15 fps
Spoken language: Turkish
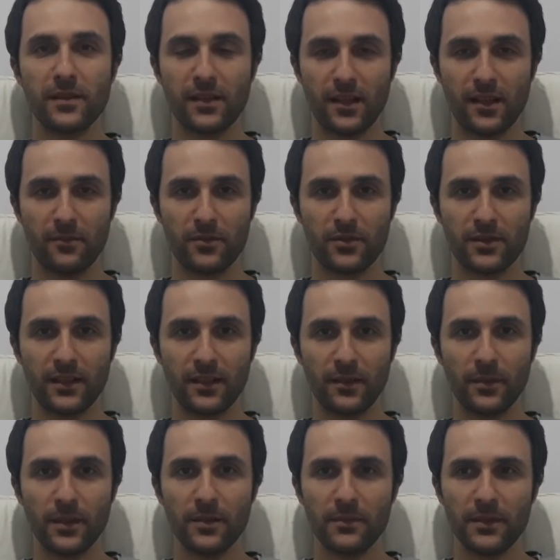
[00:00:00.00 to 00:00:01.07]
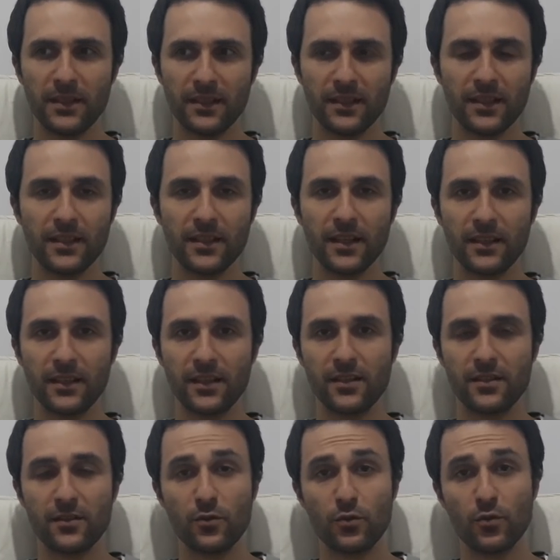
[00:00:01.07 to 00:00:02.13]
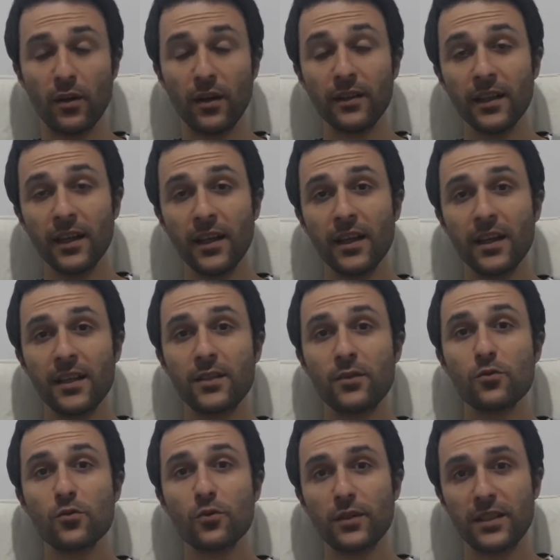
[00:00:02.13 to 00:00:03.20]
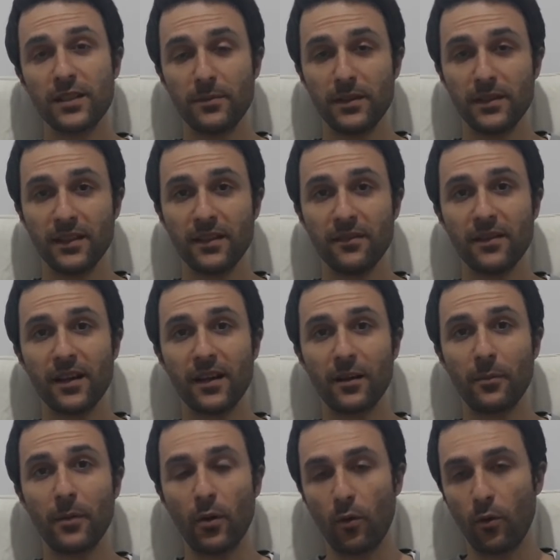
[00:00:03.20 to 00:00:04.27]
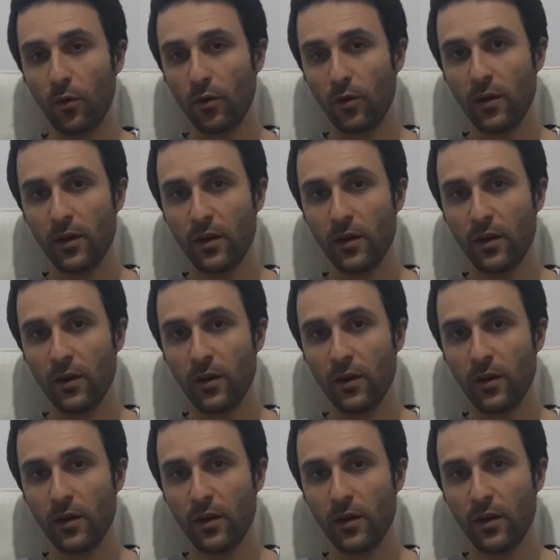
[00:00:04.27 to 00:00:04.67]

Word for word: bin liraya almıştı arabayı. Bir ya da iki ay geçti. Şu an 212 bin lira ve araba yok.